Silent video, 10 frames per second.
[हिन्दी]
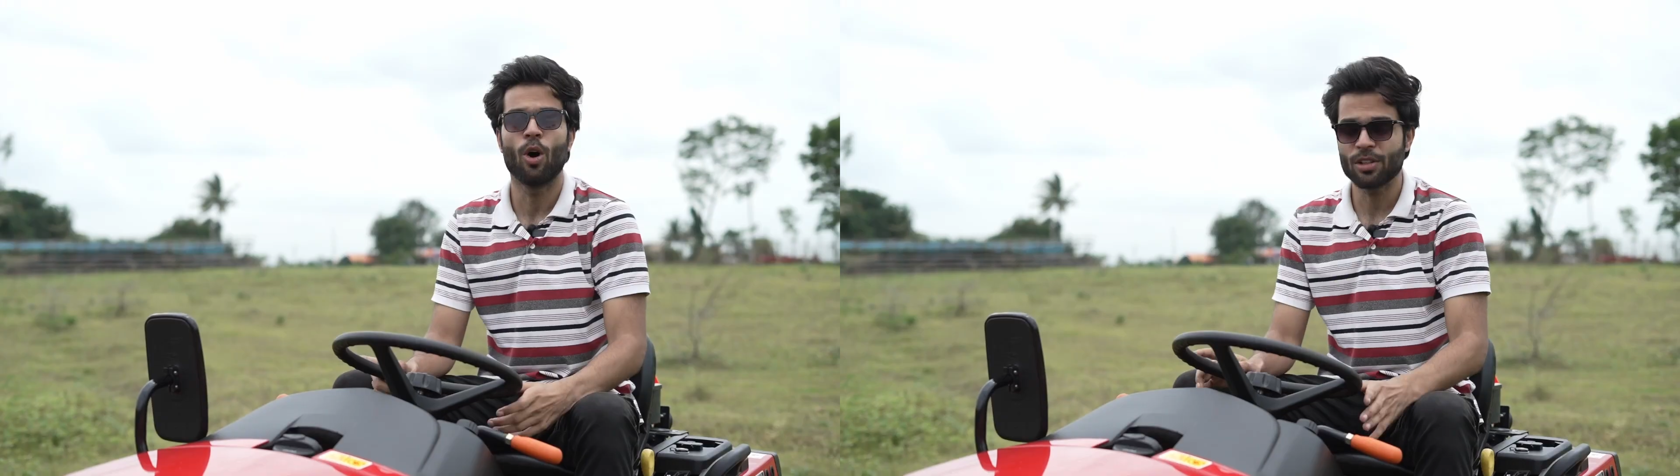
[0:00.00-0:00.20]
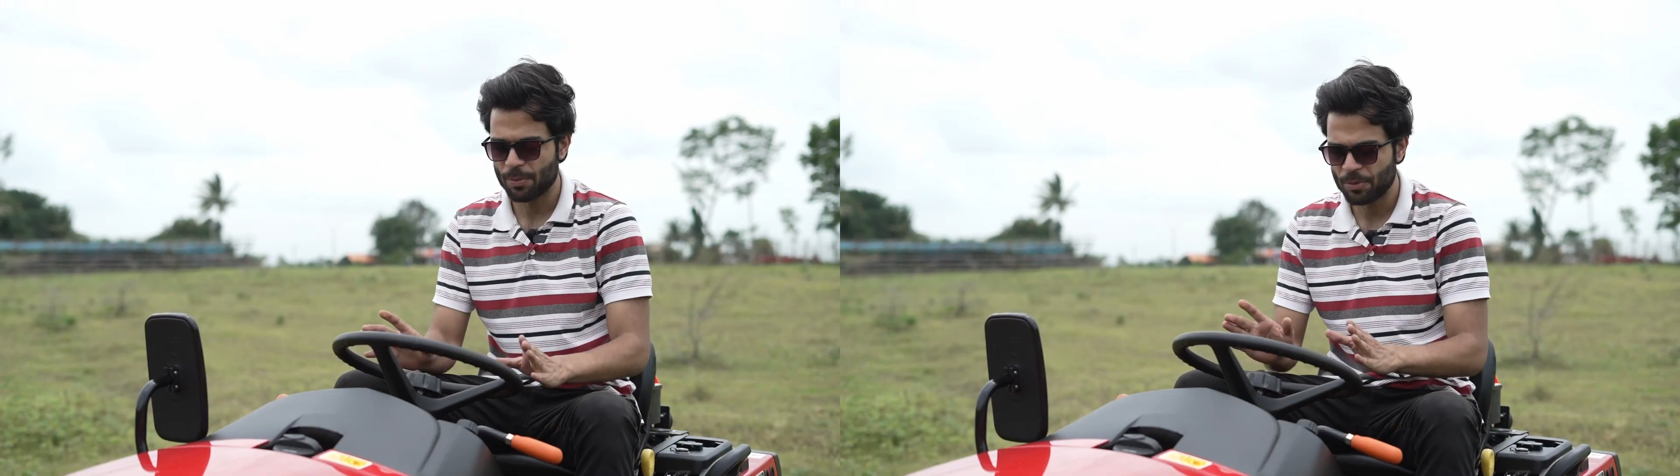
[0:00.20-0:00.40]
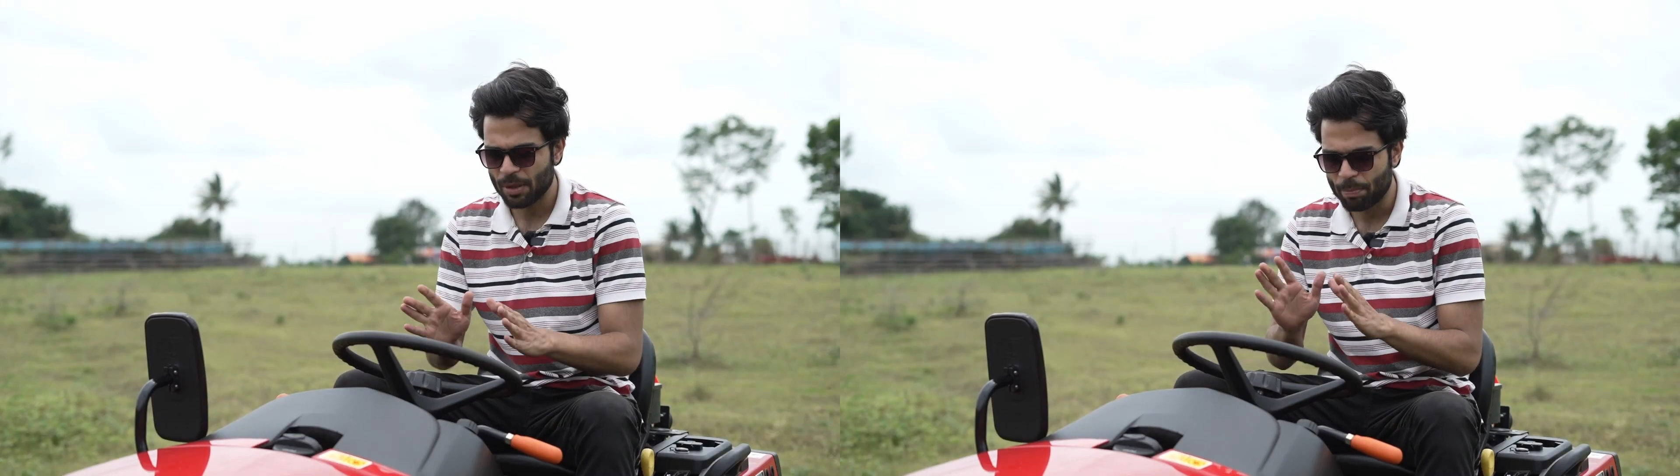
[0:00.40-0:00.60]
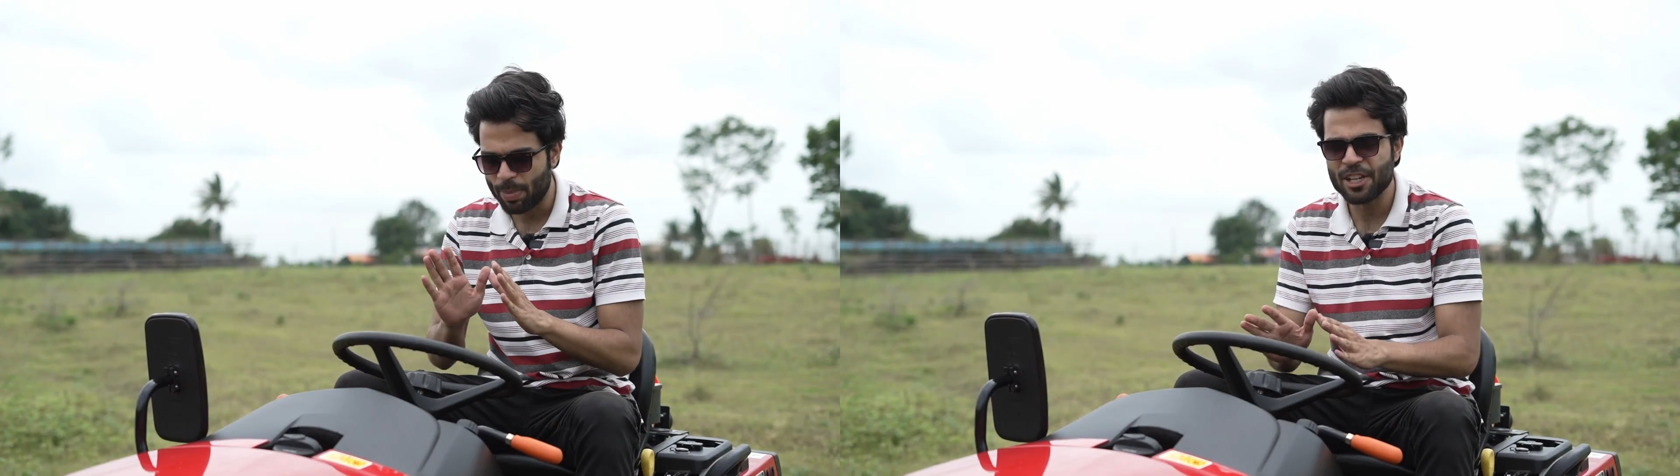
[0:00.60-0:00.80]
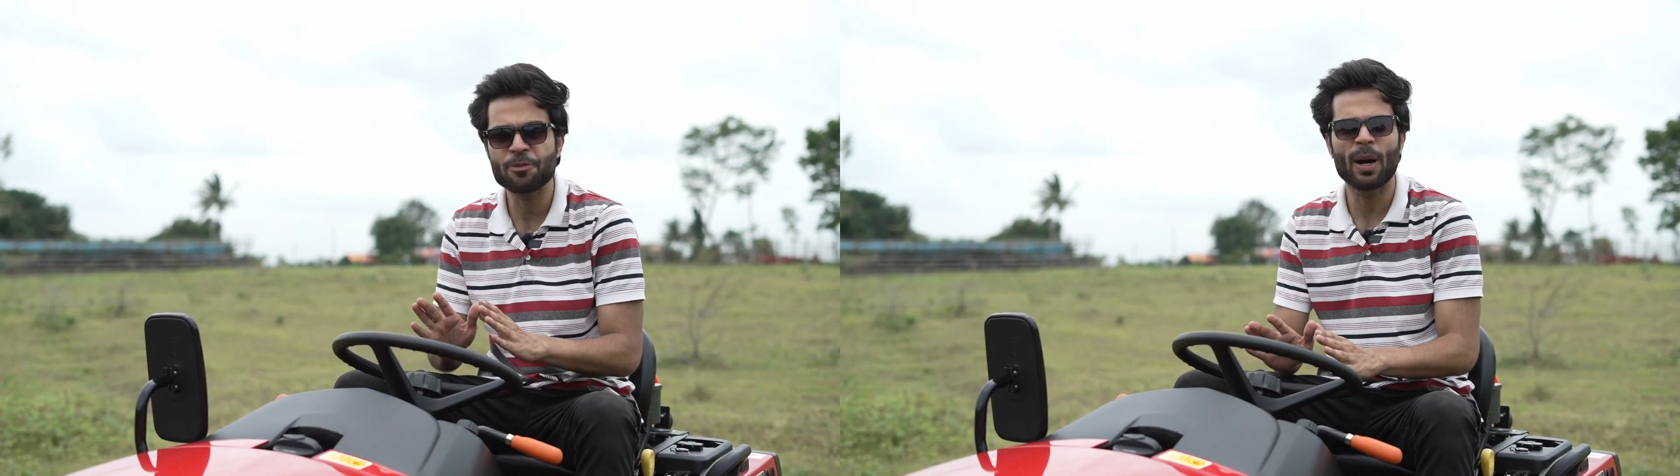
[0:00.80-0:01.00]
और सबसे
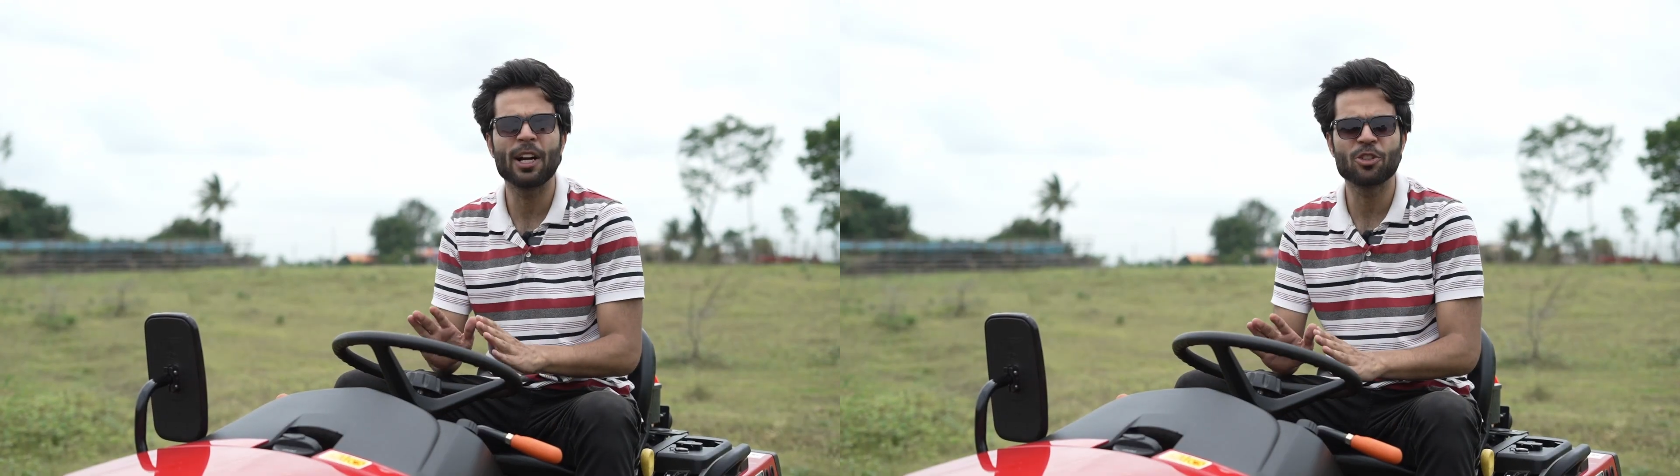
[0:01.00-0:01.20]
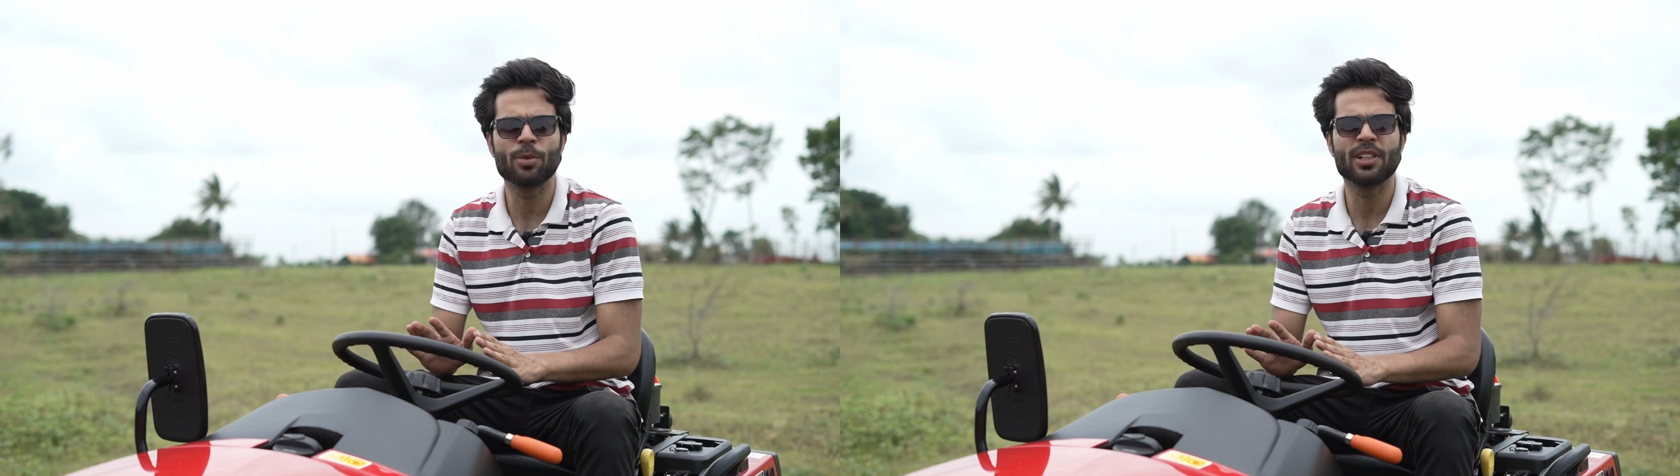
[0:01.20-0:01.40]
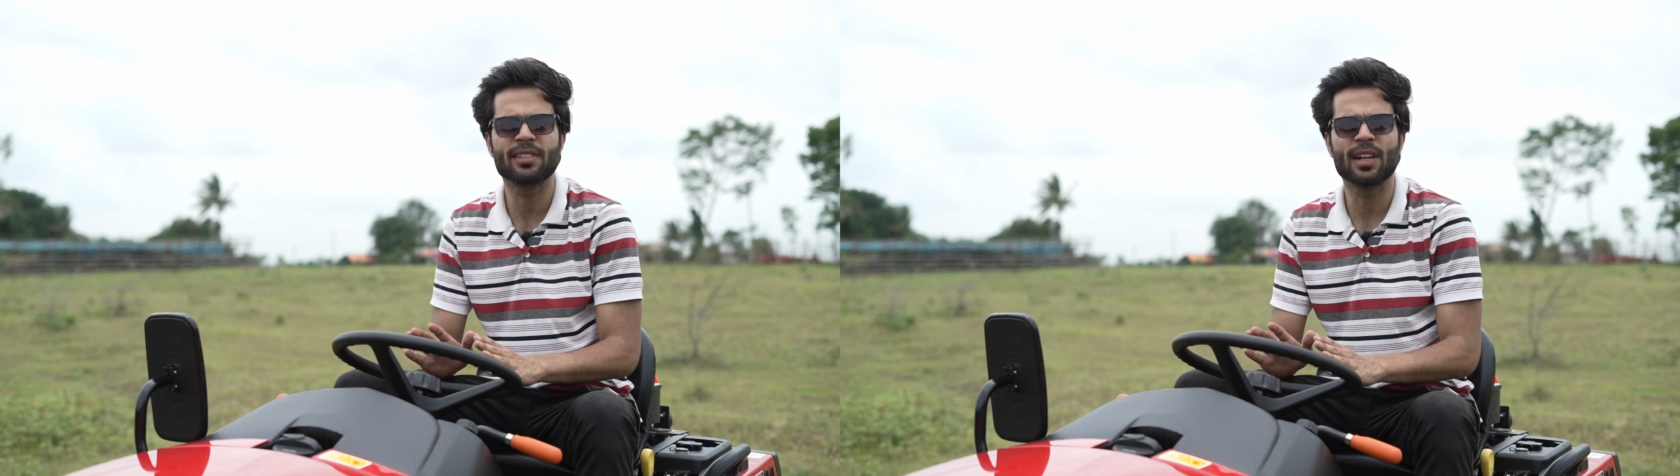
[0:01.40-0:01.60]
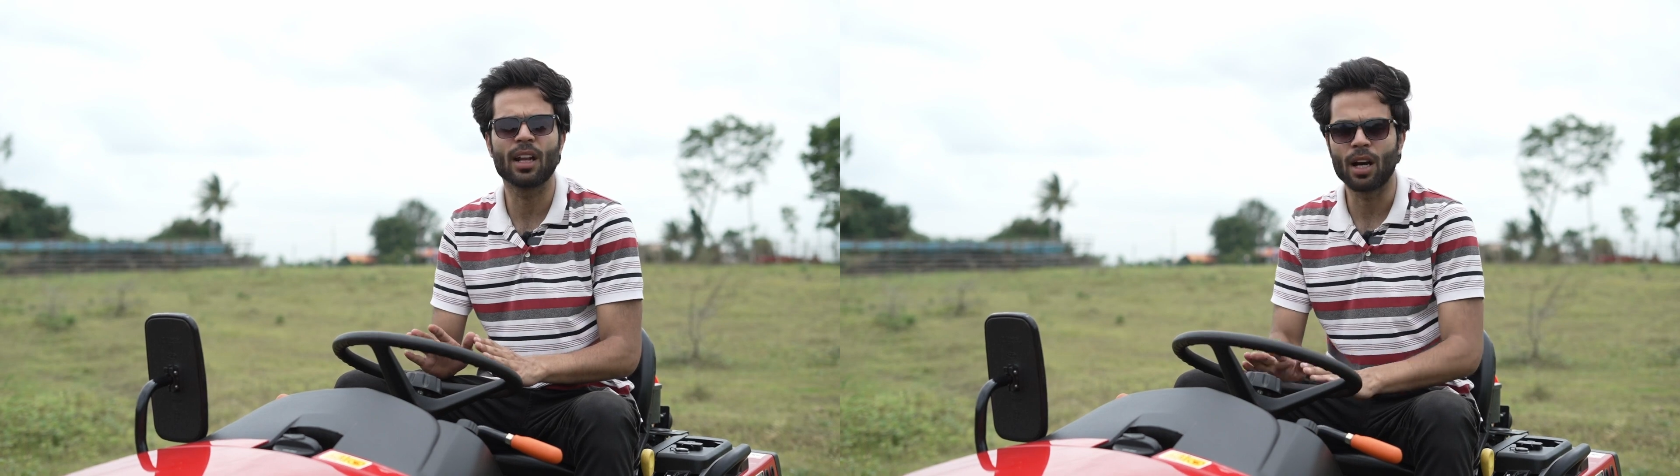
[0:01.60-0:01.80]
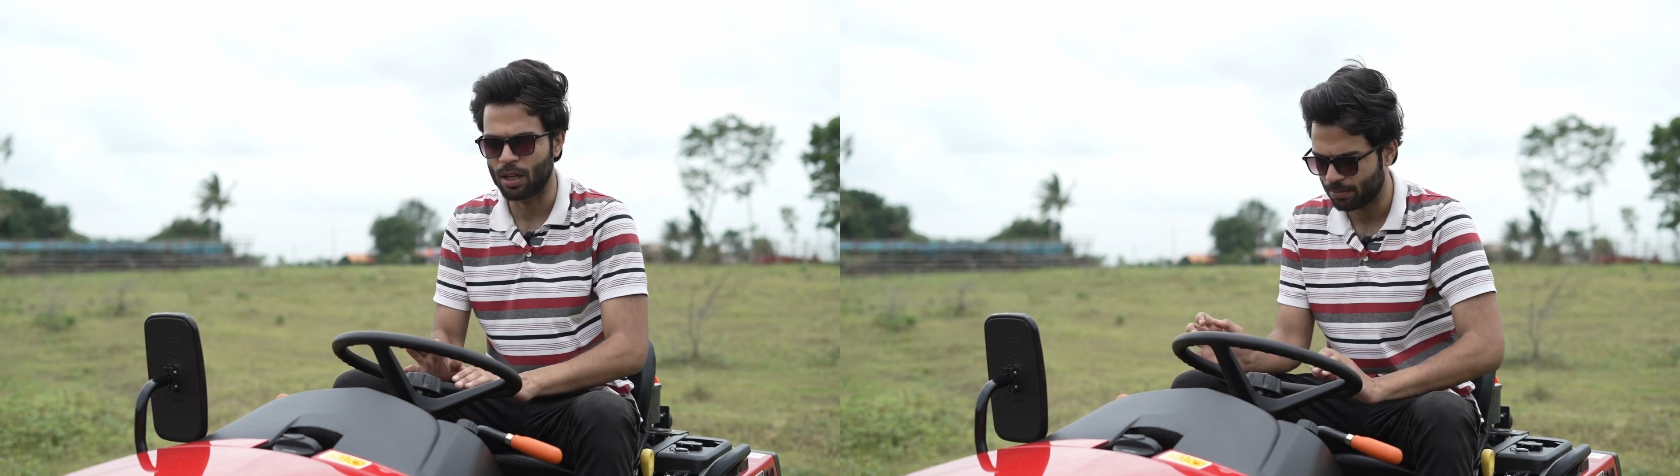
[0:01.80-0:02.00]
बेस्ट पार्ट जो मुझे इसका
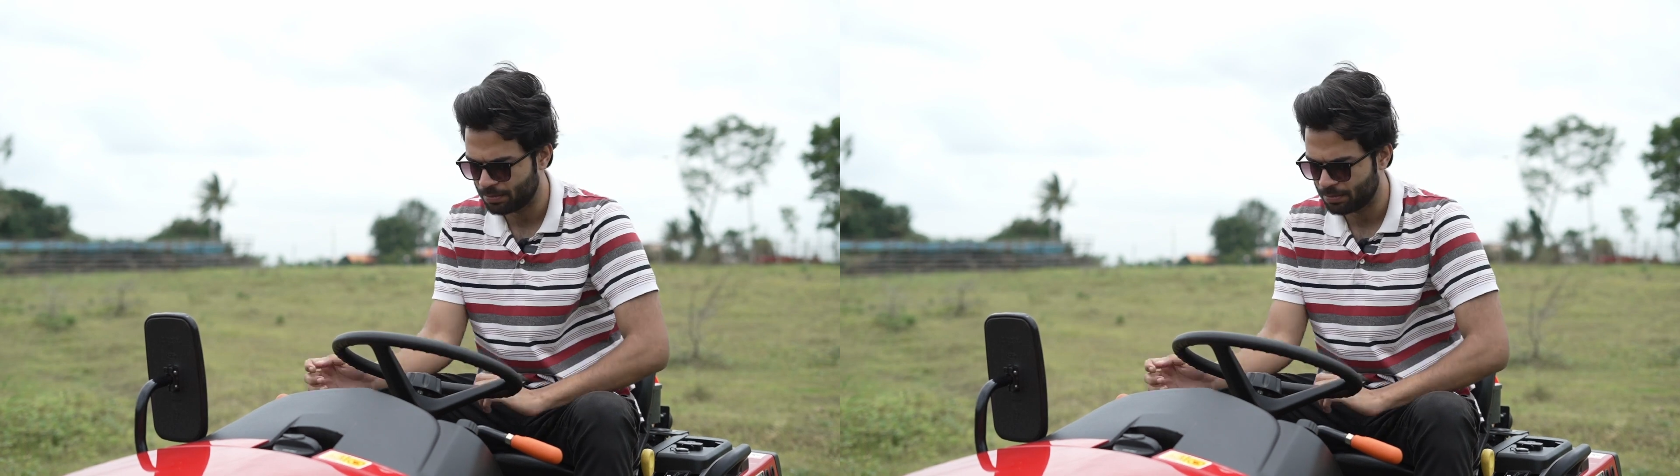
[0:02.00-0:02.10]
लगा